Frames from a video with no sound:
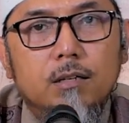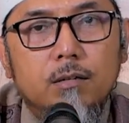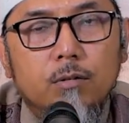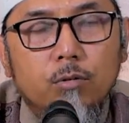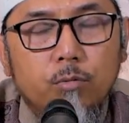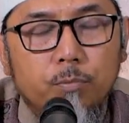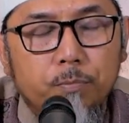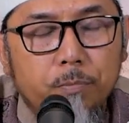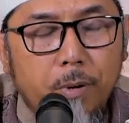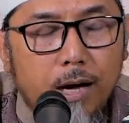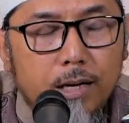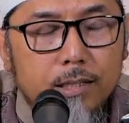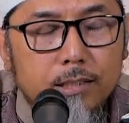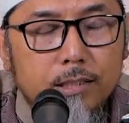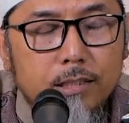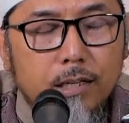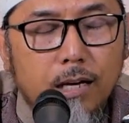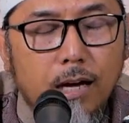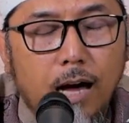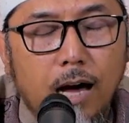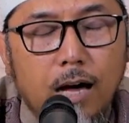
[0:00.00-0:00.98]

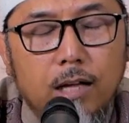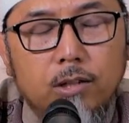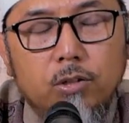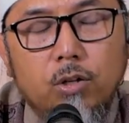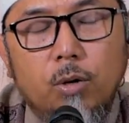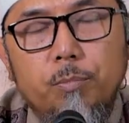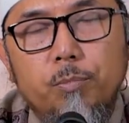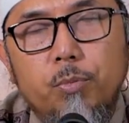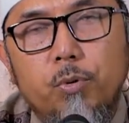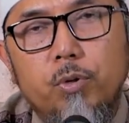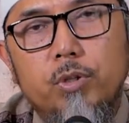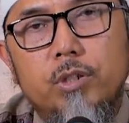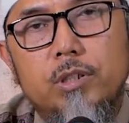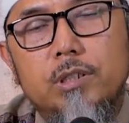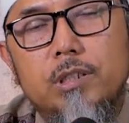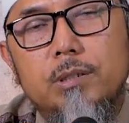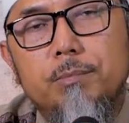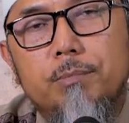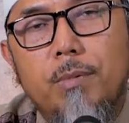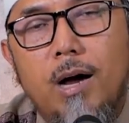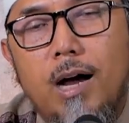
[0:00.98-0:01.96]
upahnya
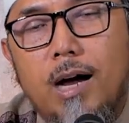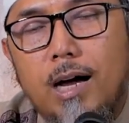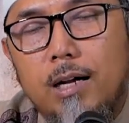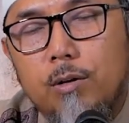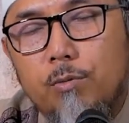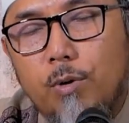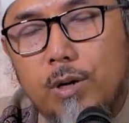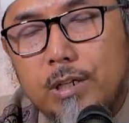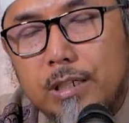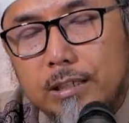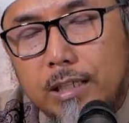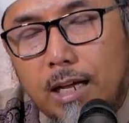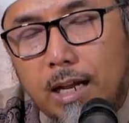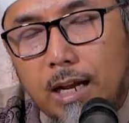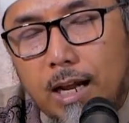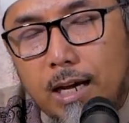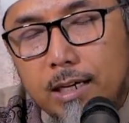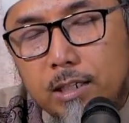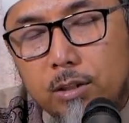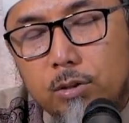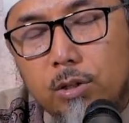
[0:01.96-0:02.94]
ataupun bahkan wanita
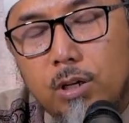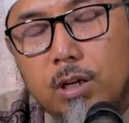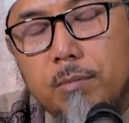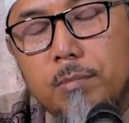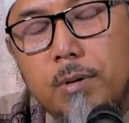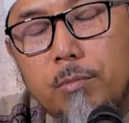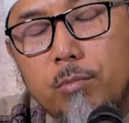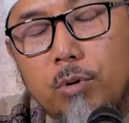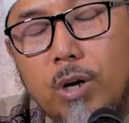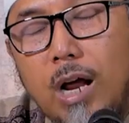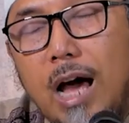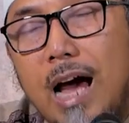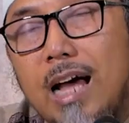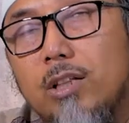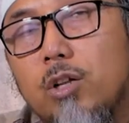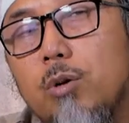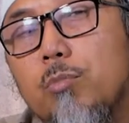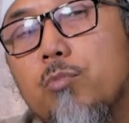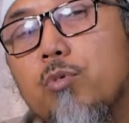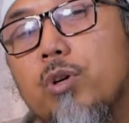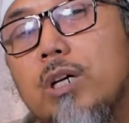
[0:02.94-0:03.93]
lain itu lebih murah
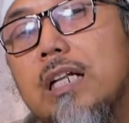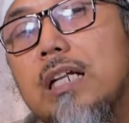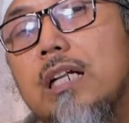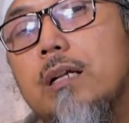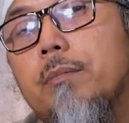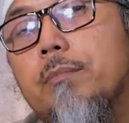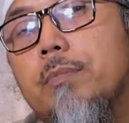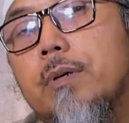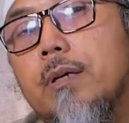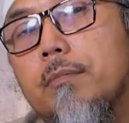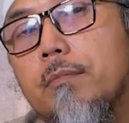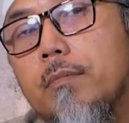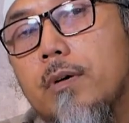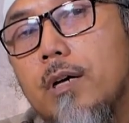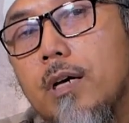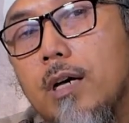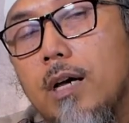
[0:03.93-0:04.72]
atau mungkin lebih